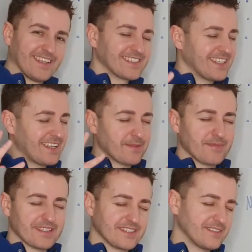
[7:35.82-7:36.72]
es que
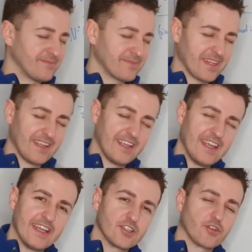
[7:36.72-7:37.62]
además
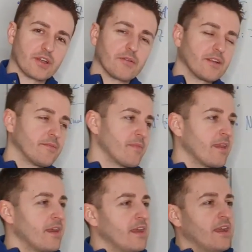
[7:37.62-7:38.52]
es horrible
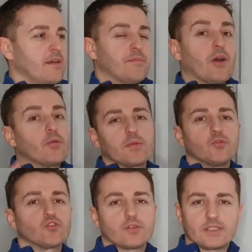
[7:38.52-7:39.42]
bajo mi
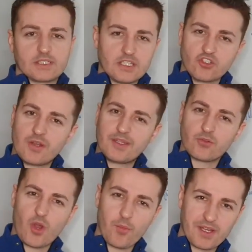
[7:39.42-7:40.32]
punto de vista, es
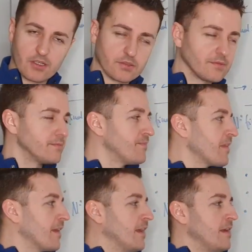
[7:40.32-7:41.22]
solamente una opinión.
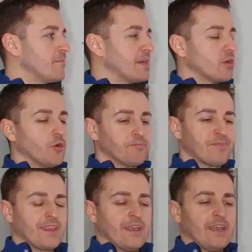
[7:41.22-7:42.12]

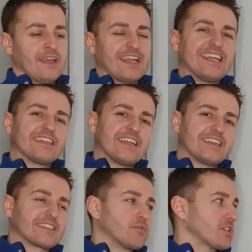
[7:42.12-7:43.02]
Pero
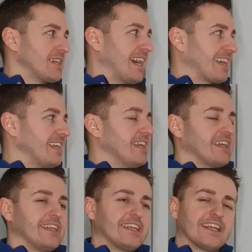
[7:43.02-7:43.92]
estamos
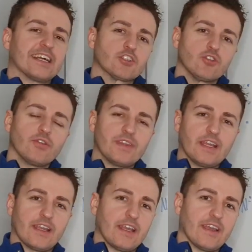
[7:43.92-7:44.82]
aquí en el caso
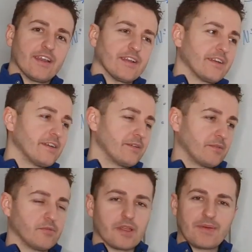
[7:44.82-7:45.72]
de que,
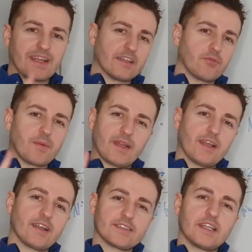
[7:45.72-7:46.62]
imagínate una
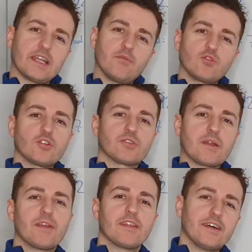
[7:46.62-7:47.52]
pareja que se quiere mucho en
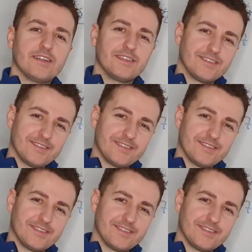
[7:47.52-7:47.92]
otra vida,